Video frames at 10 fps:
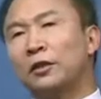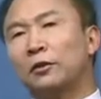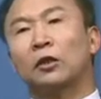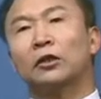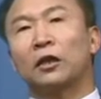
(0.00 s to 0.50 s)

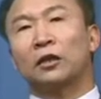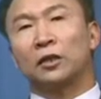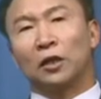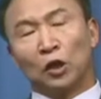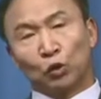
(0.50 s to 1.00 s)
等等，
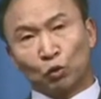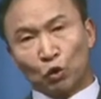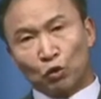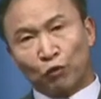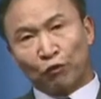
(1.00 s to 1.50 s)
对
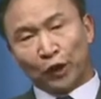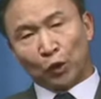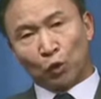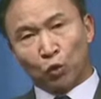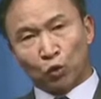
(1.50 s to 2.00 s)
于维
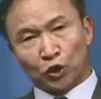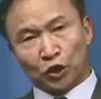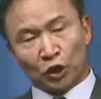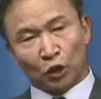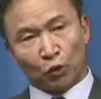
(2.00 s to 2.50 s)
护
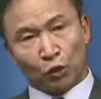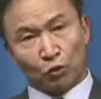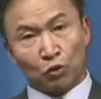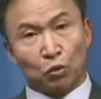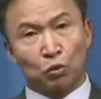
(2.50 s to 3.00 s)
社会的
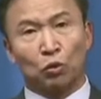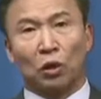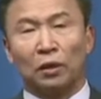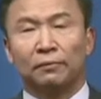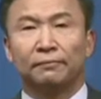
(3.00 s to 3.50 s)
运
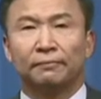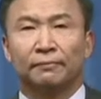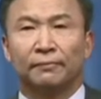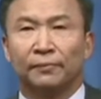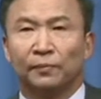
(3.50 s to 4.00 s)
作，
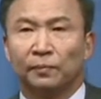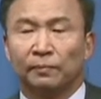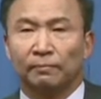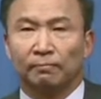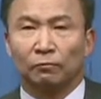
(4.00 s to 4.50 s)

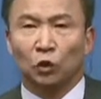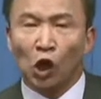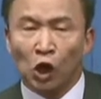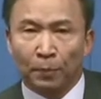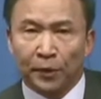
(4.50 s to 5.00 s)

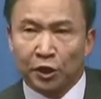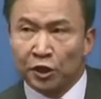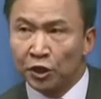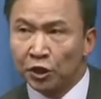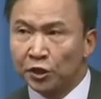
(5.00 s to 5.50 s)
特别是
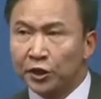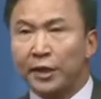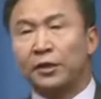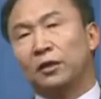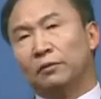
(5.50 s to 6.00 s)
事件的